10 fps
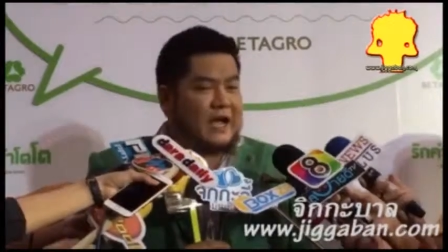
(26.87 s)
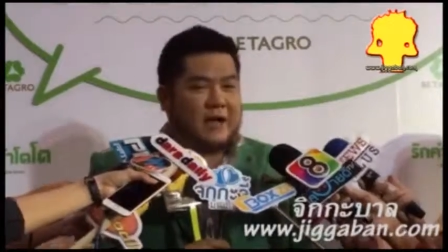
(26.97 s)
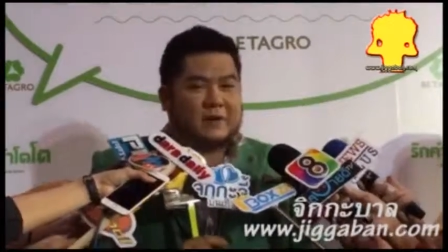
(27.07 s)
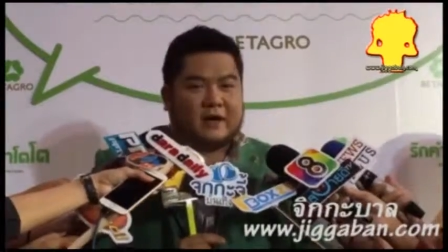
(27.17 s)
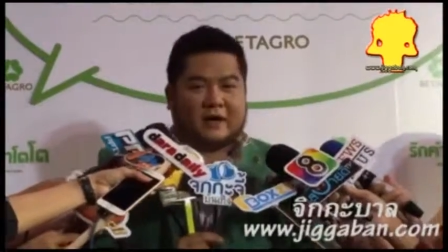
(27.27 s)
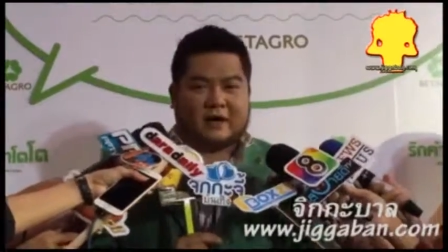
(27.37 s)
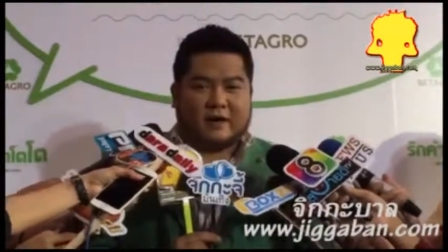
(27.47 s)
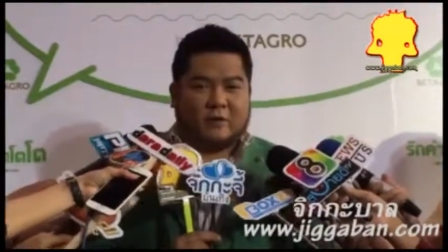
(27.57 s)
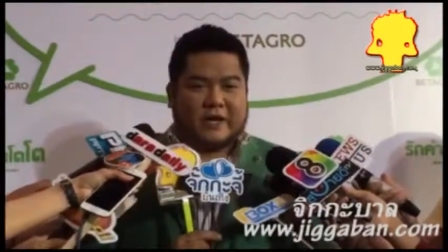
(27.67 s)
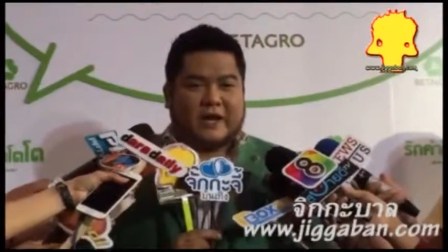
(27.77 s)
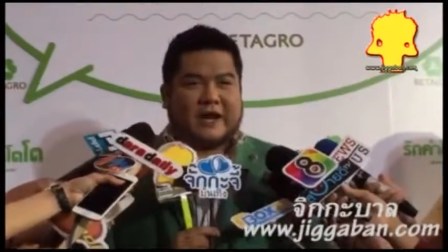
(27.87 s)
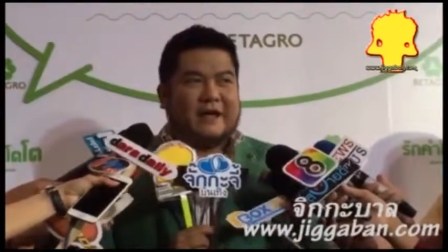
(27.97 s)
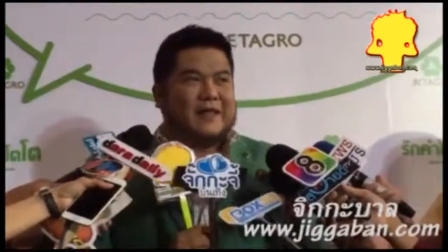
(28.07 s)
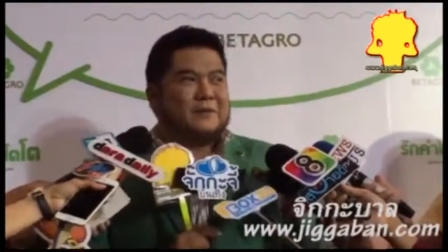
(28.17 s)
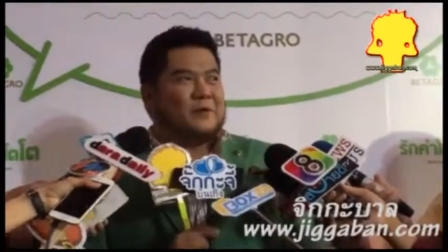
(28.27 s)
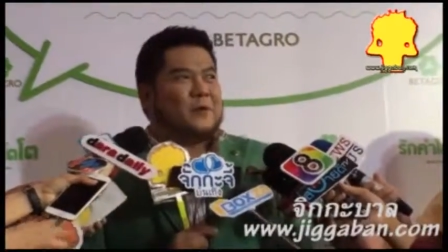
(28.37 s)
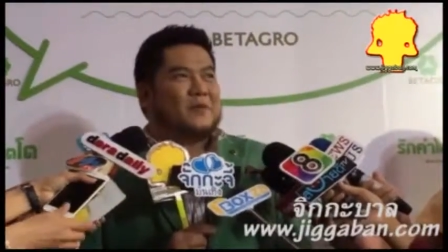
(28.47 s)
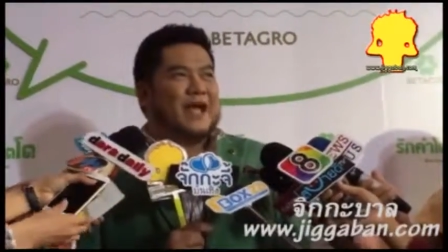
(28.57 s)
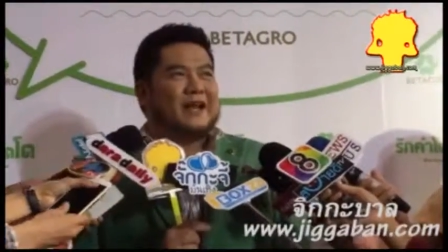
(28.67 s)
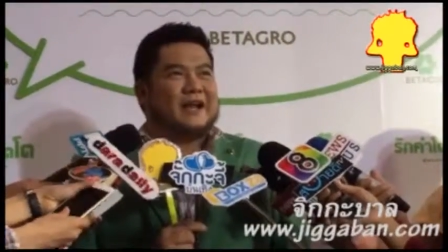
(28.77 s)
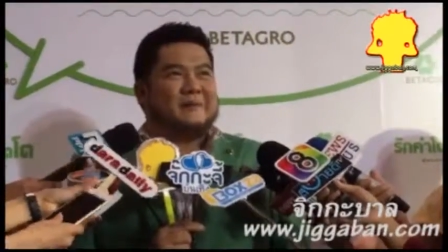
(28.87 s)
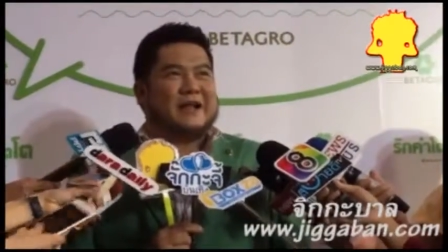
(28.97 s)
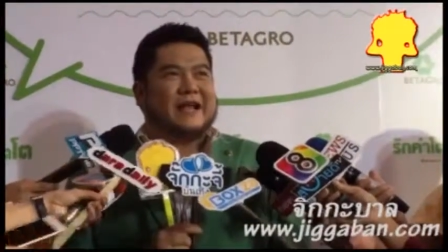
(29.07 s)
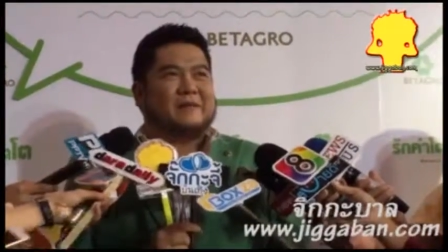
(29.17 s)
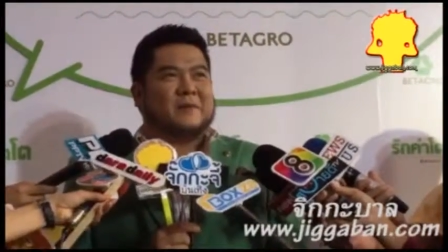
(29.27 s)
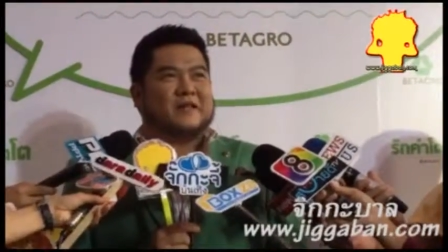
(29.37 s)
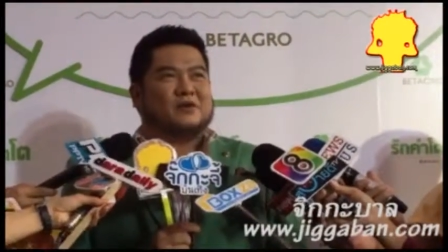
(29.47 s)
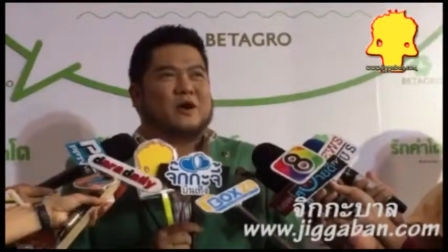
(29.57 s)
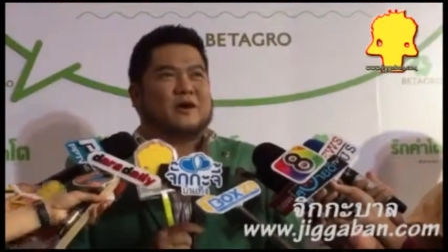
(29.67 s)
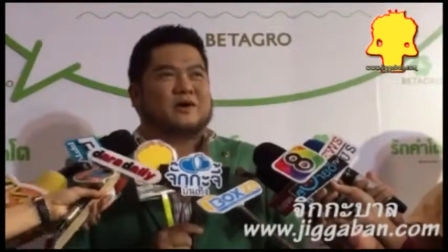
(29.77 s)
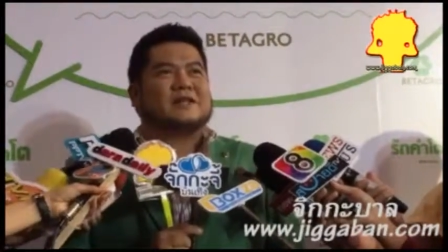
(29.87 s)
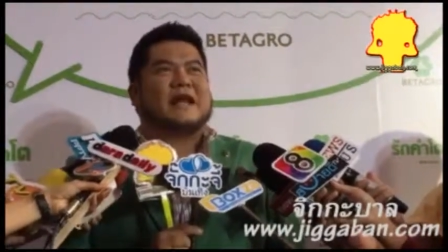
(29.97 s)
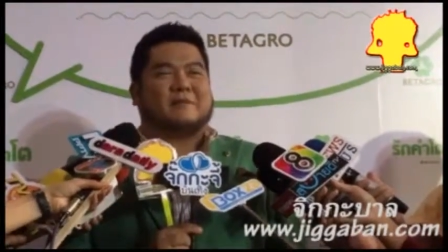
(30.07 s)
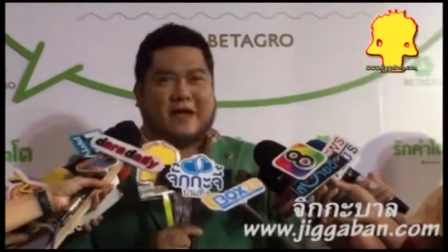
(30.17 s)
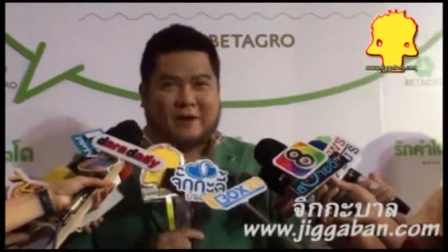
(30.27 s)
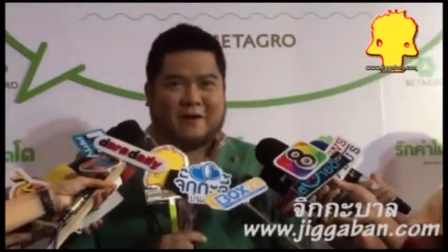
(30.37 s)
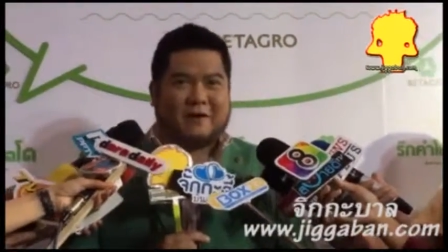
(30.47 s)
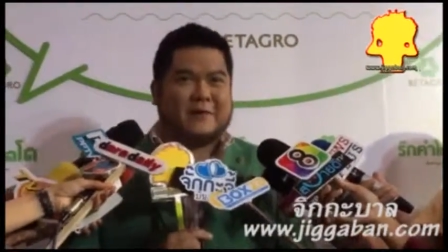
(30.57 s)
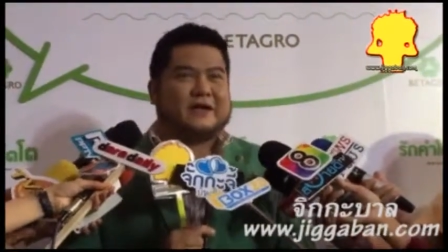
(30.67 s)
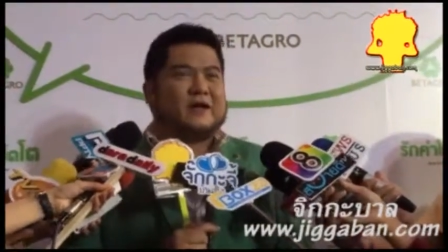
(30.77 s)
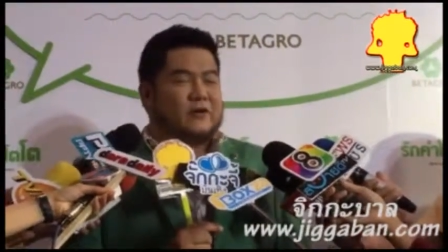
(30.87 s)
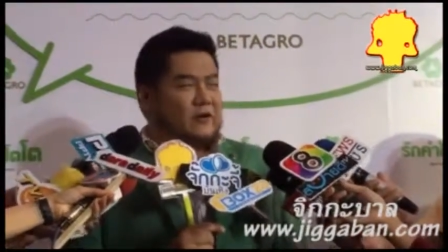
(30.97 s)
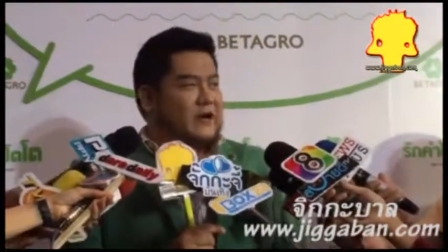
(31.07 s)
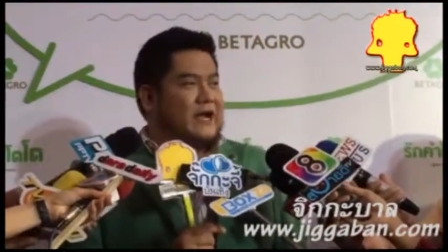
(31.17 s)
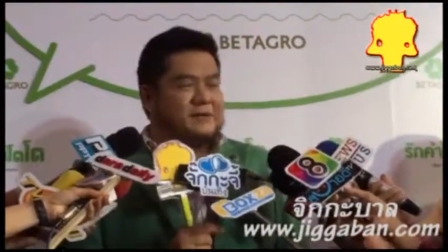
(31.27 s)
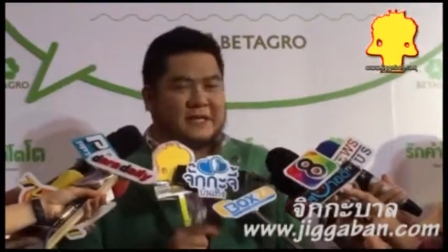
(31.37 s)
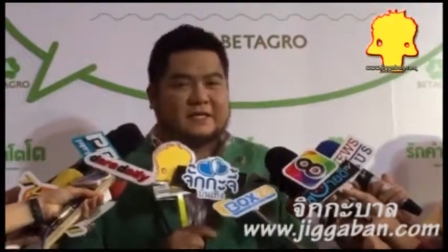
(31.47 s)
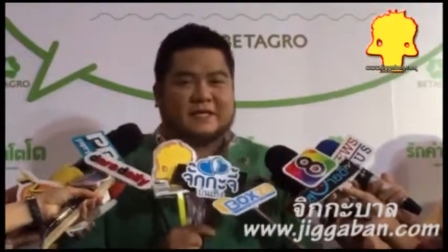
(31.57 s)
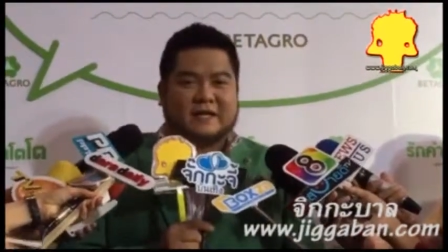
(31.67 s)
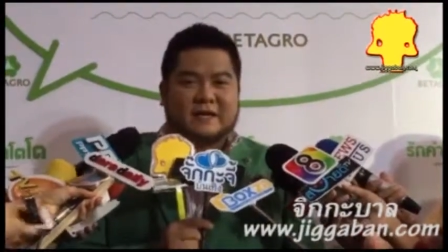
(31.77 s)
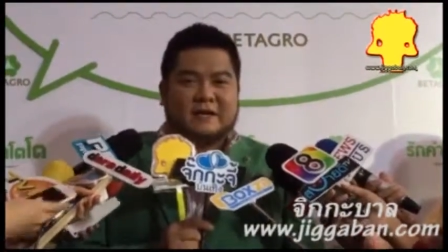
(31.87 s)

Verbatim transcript: รัเอ่อวันนี้ก็ได้ได้มาร่วมงานเอ่อเป็นการเปิดตัวโฆษณาใหม่ของของเบทาโกรนะครับซึ่งซึ่ง